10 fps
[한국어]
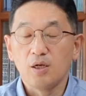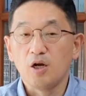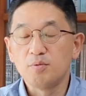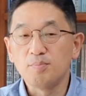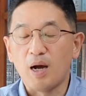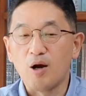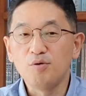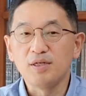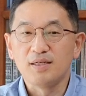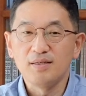여러분
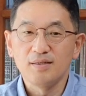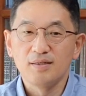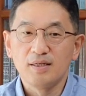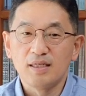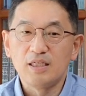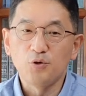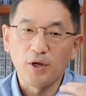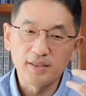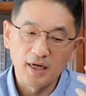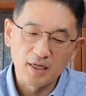바울이 이
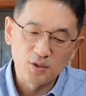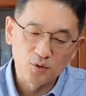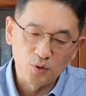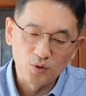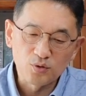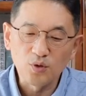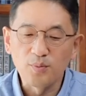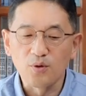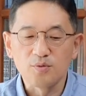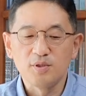회당에서도
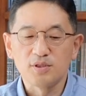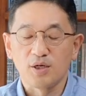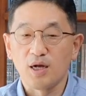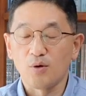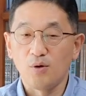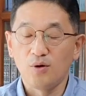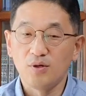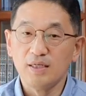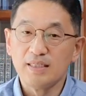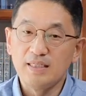또 복음을
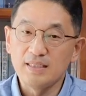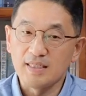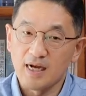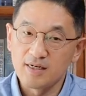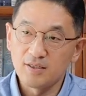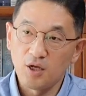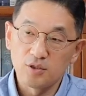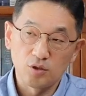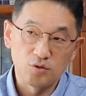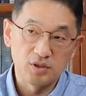전하고 이
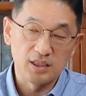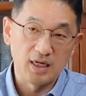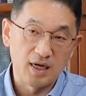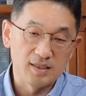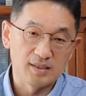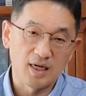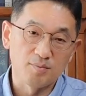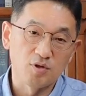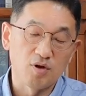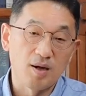장태에서도 지나가는
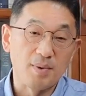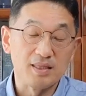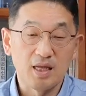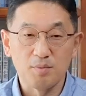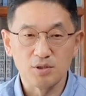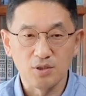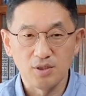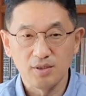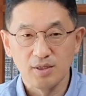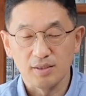사람들과
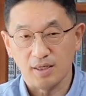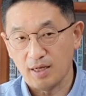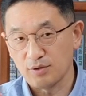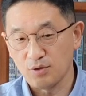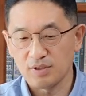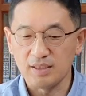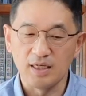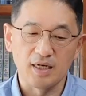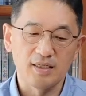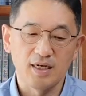만나면서 계속
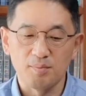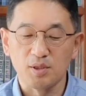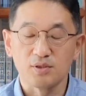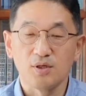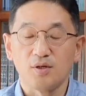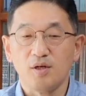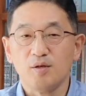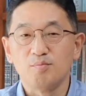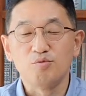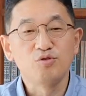이야기를 하면서
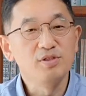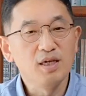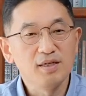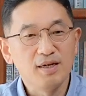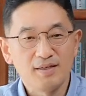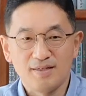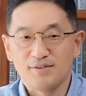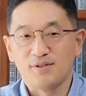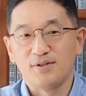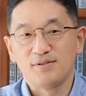무슨 얘기를
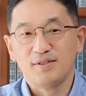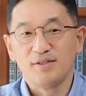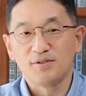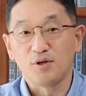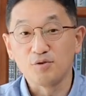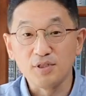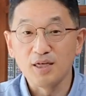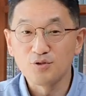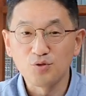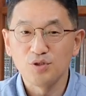했겠어요? 결국
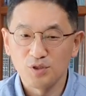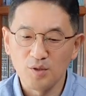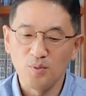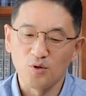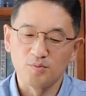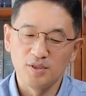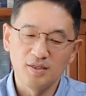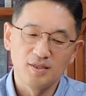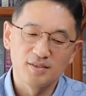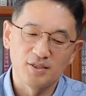예수 그리스도의
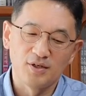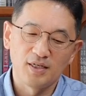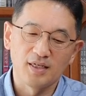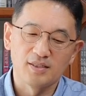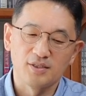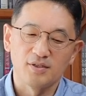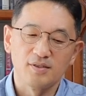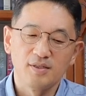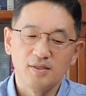복음을 전했겠죠.